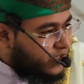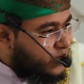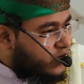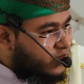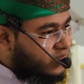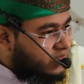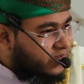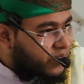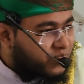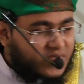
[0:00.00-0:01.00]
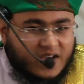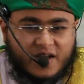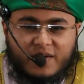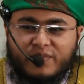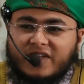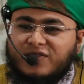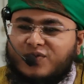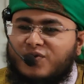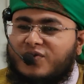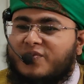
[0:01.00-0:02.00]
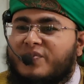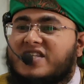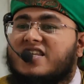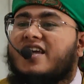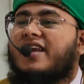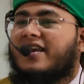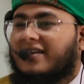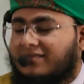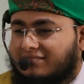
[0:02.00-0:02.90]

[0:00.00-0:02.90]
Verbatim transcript: এবং মৃত্যুর মিছিল